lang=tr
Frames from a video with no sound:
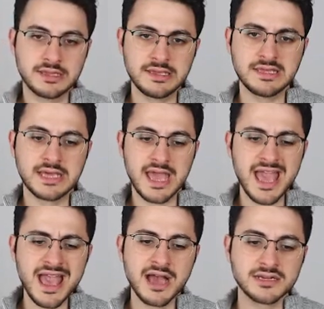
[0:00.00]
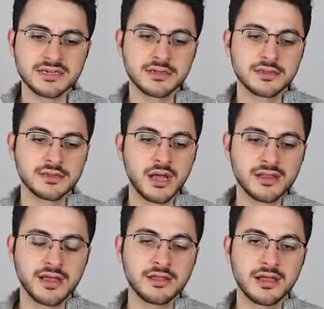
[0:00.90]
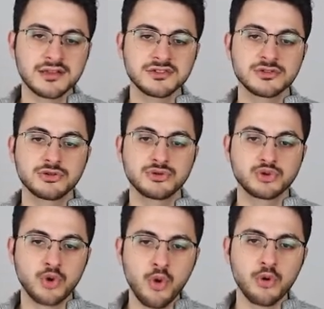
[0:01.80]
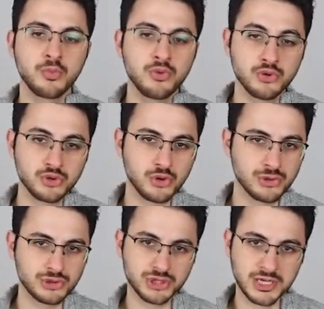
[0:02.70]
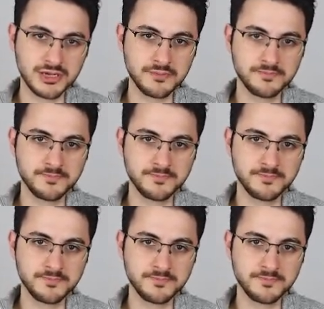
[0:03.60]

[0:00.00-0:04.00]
Deyin ki eğer dalgalar çok büyük olursa